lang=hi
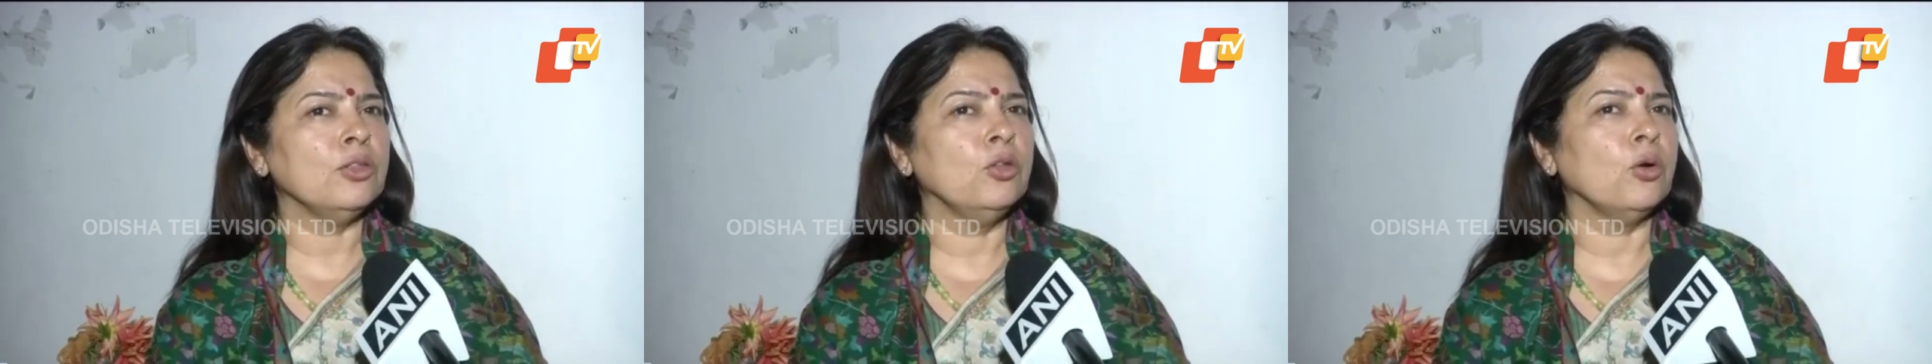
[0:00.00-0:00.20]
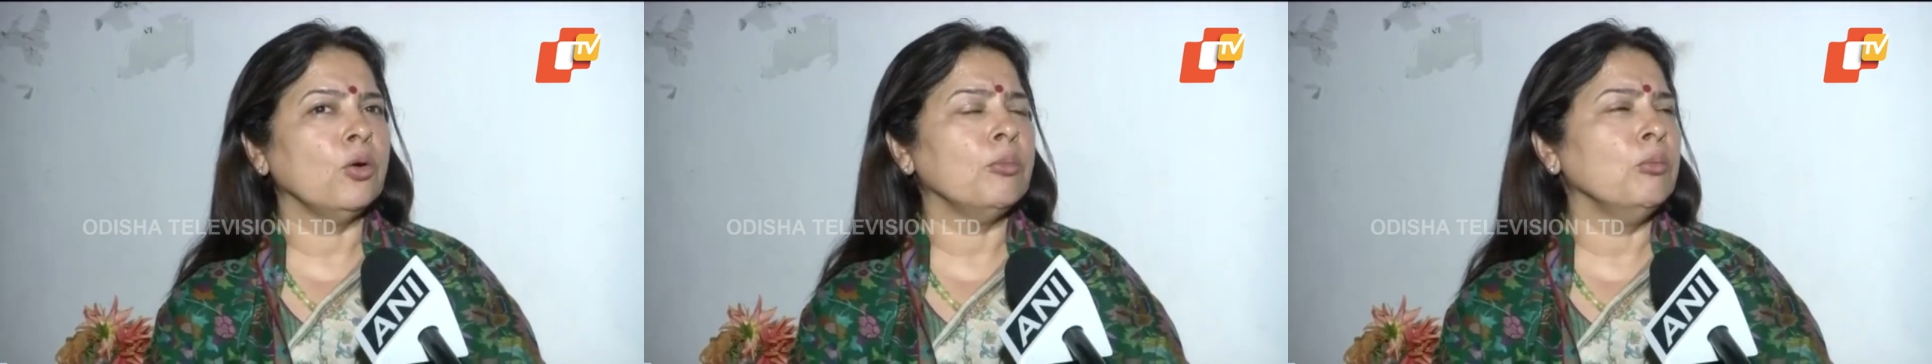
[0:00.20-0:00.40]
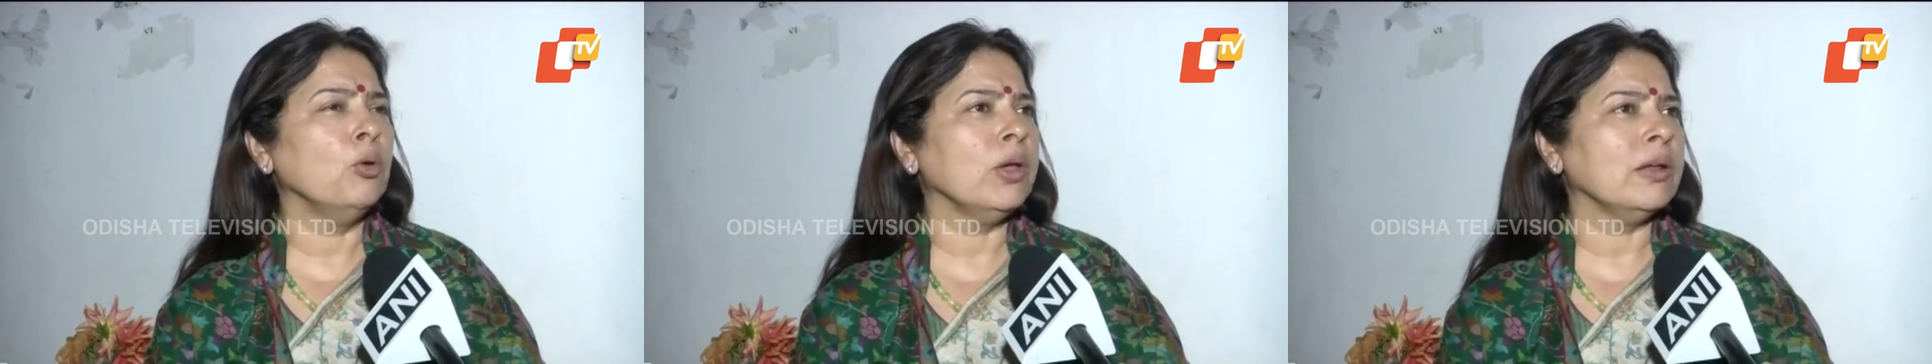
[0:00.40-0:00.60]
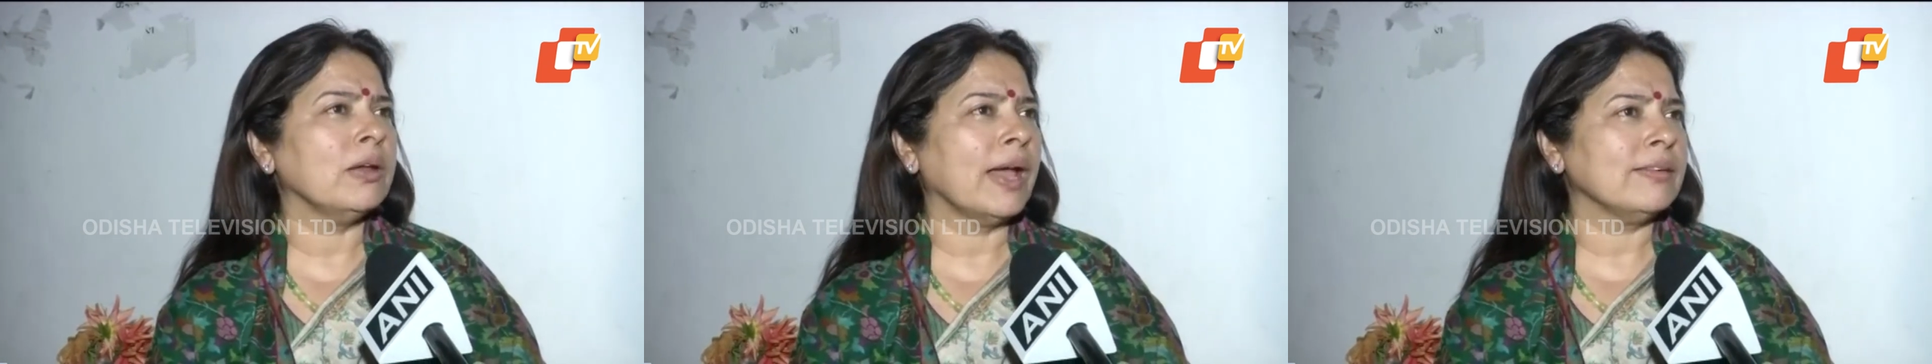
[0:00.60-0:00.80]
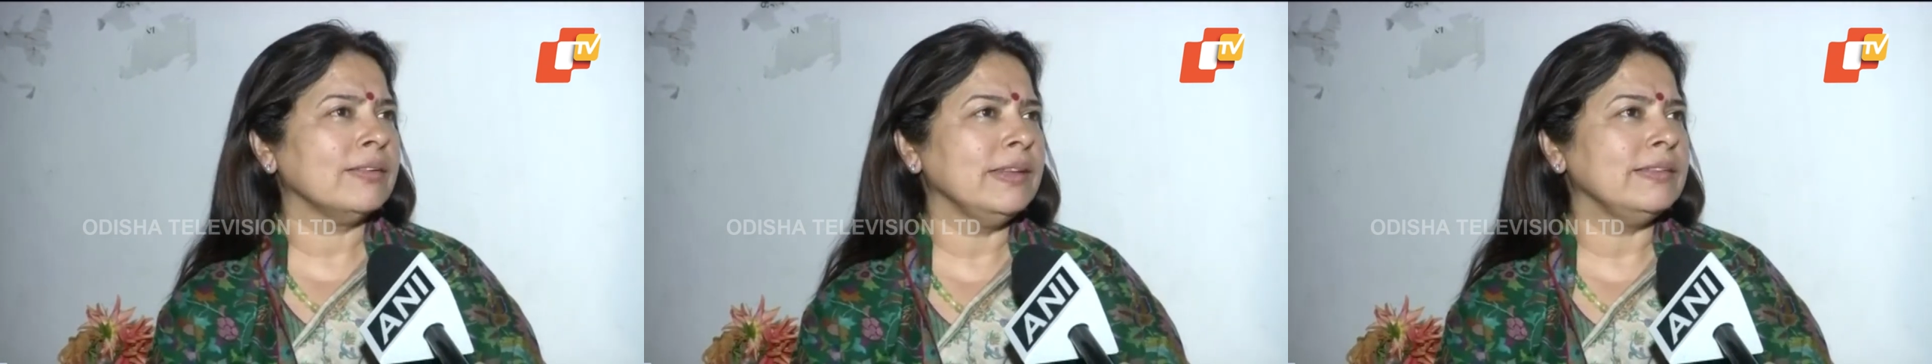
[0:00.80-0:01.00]
दो मुई
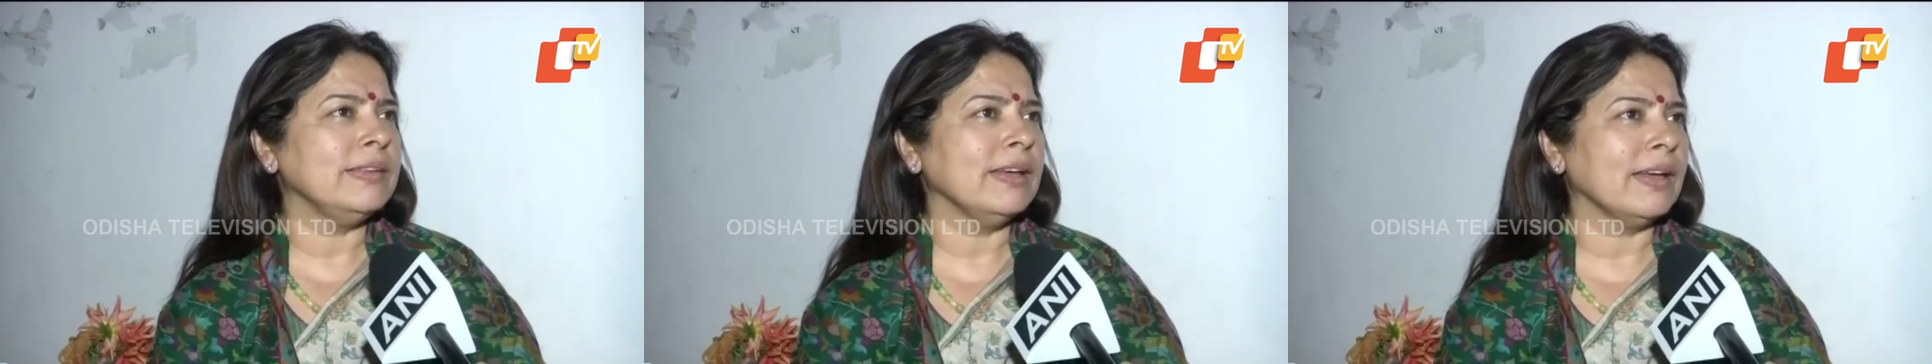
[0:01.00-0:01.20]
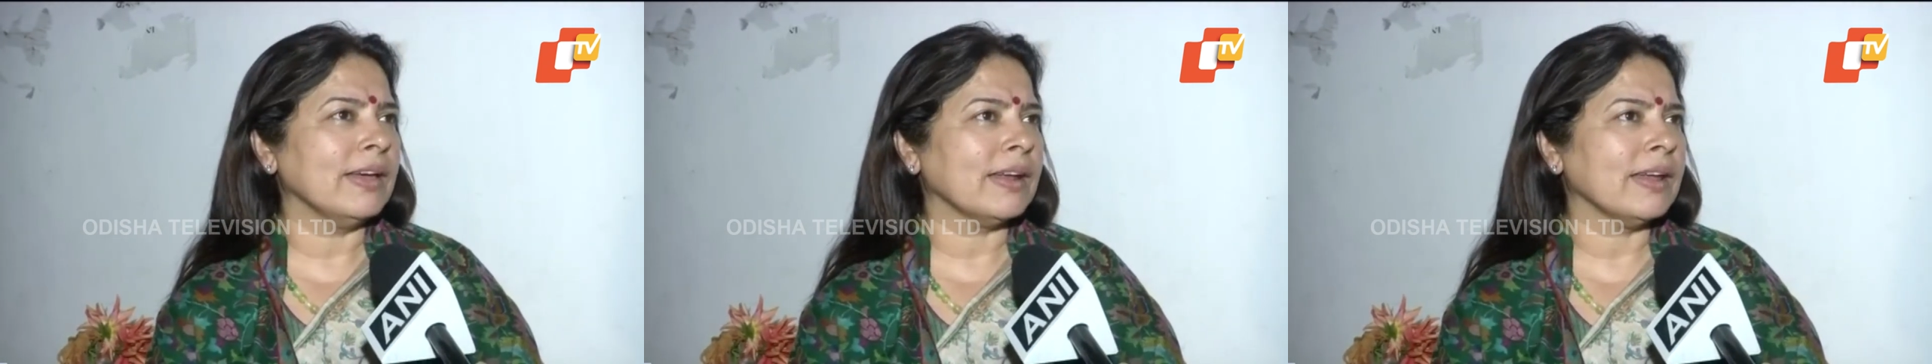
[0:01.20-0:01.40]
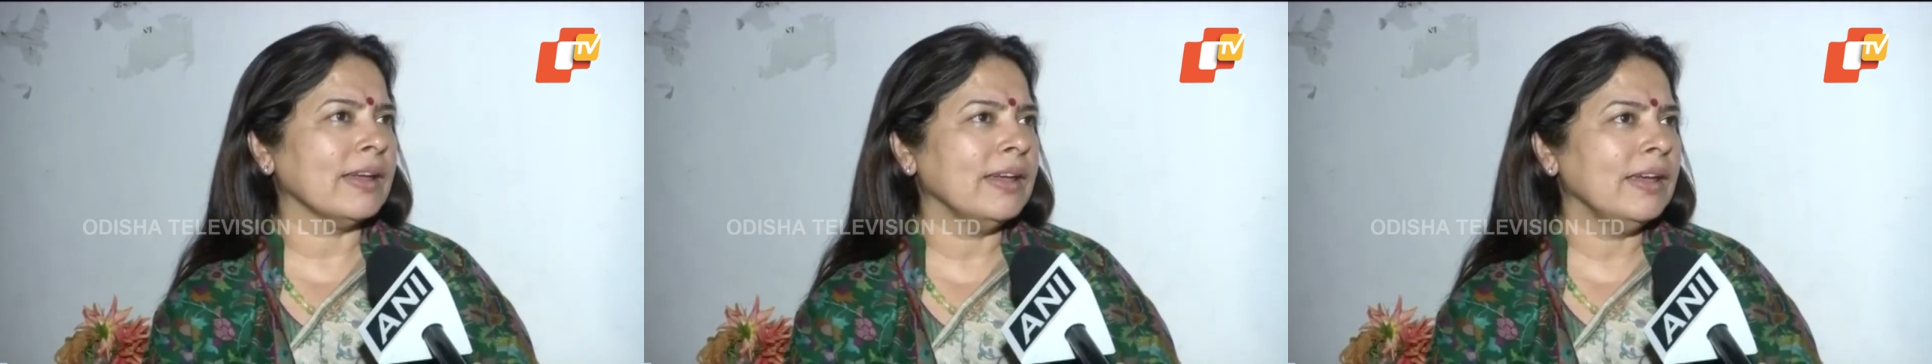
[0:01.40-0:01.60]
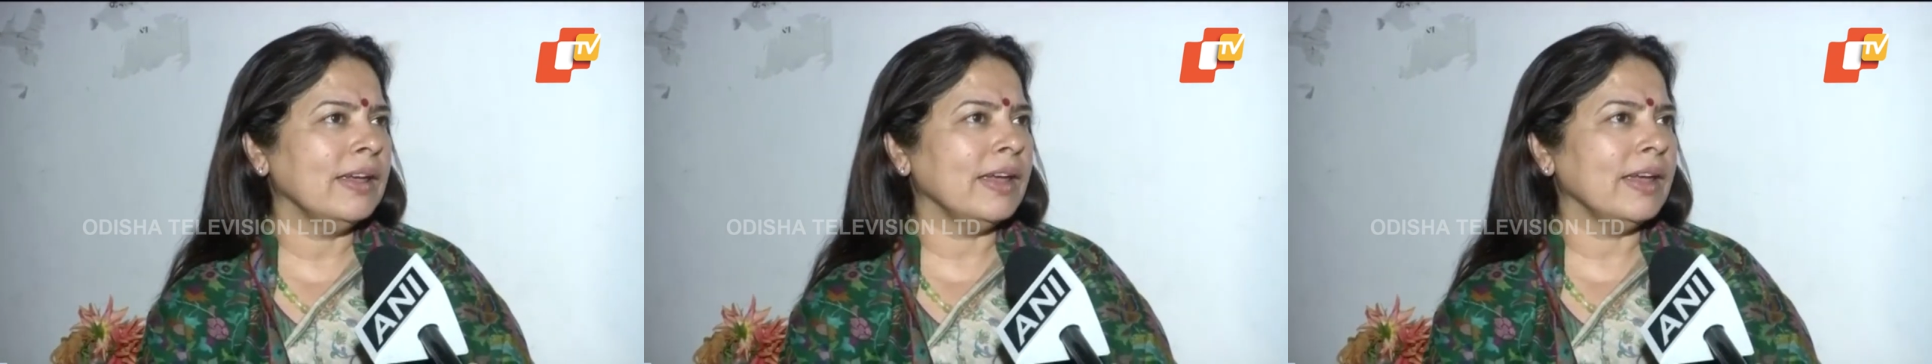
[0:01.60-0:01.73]
राजनीति करें